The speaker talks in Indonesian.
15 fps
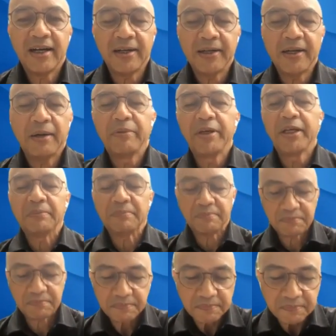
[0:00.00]
Amin.
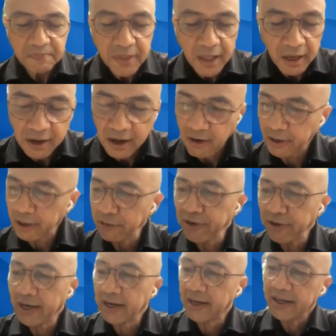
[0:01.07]
Oke,
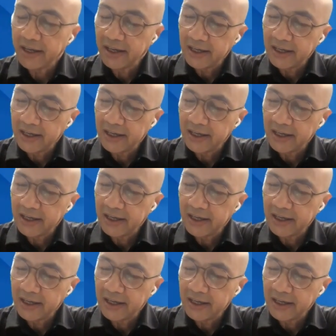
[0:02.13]
Fer.